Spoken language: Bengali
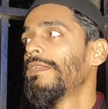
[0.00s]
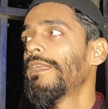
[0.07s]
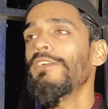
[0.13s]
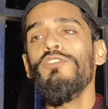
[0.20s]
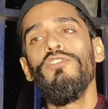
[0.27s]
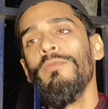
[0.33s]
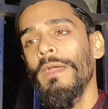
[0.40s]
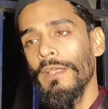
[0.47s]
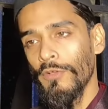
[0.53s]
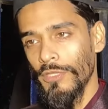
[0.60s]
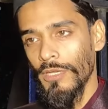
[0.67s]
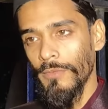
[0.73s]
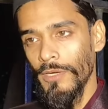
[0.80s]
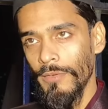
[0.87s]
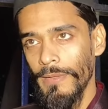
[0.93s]
দেখুন সময়
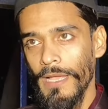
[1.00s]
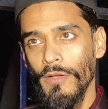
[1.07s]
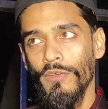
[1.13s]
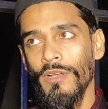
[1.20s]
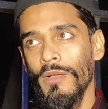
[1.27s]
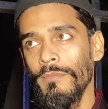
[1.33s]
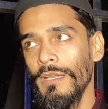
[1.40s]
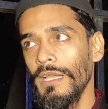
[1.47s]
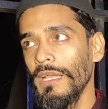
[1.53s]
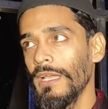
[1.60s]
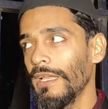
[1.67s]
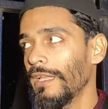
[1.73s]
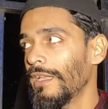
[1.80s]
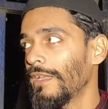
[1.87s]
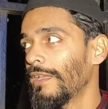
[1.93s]
কথা বলবে এখন আমরা
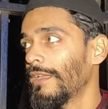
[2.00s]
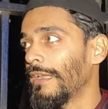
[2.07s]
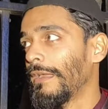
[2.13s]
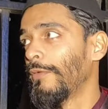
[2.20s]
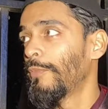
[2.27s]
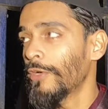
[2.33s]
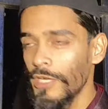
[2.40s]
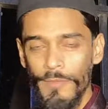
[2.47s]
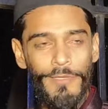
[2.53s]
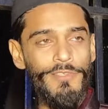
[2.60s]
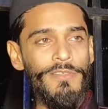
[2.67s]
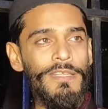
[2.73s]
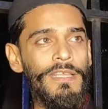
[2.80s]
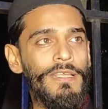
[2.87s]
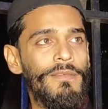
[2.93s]

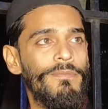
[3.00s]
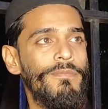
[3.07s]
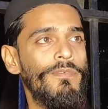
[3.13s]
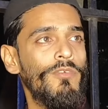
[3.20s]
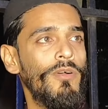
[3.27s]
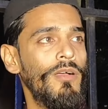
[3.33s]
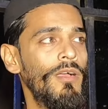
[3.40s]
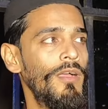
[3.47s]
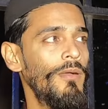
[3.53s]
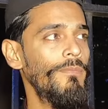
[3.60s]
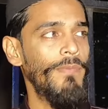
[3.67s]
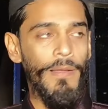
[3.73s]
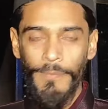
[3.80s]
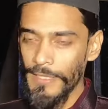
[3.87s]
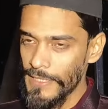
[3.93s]
উপনির্বাচনে
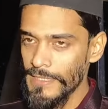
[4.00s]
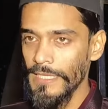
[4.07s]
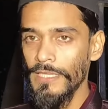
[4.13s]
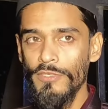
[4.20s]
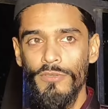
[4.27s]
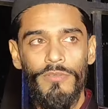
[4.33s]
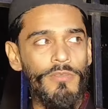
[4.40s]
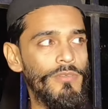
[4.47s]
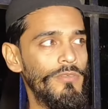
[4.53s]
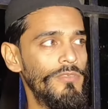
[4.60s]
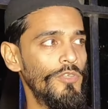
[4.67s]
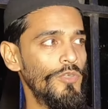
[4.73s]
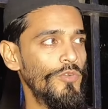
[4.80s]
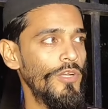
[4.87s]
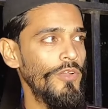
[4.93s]
বামেদের সাথে
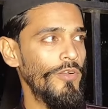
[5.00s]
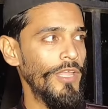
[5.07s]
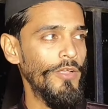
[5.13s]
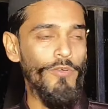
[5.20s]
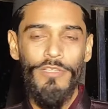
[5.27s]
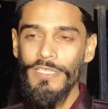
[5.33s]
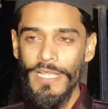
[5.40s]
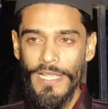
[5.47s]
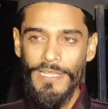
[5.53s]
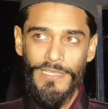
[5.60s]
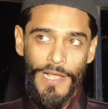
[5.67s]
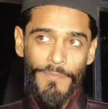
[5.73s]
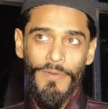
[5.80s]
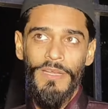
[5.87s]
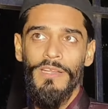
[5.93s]
জোট করে লড়াই করেছি এই
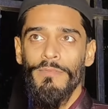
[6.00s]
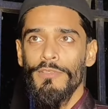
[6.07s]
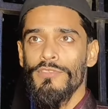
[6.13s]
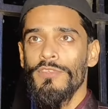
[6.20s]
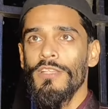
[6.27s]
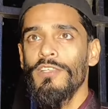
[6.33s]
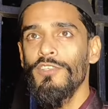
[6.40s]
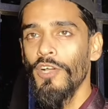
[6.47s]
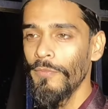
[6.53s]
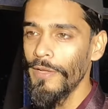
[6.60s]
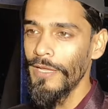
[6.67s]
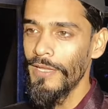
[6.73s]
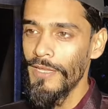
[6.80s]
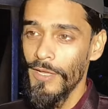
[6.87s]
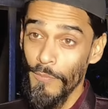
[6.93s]
সামনে নির্বাচনে কি হবে
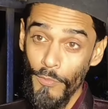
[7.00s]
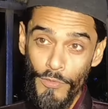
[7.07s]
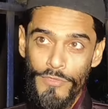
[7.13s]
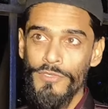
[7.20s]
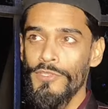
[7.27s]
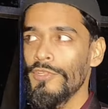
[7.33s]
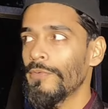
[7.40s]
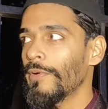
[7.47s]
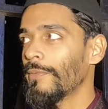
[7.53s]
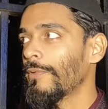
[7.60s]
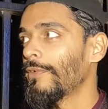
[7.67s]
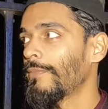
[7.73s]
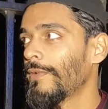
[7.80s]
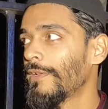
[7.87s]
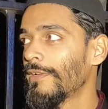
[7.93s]
পরিস্থিতির উপরে
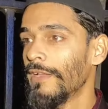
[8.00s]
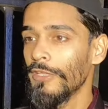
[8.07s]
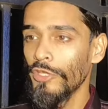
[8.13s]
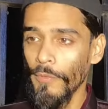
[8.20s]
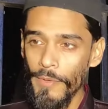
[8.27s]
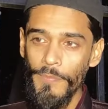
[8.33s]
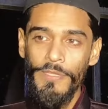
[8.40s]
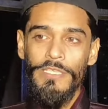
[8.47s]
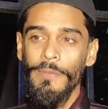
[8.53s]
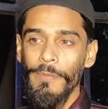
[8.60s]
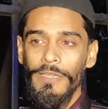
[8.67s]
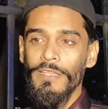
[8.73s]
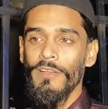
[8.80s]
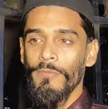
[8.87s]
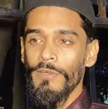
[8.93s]
বলবে তবে
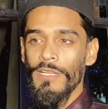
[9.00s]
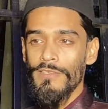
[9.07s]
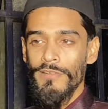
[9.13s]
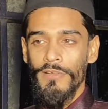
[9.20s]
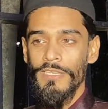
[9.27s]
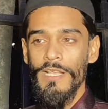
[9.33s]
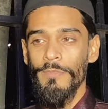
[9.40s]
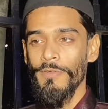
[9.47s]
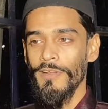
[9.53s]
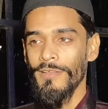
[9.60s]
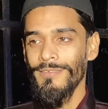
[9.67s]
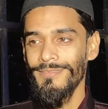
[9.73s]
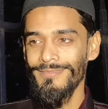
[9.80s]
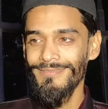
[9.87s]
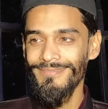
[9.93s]
বিজেপি তৃণমূলের সঙ্গে যাব না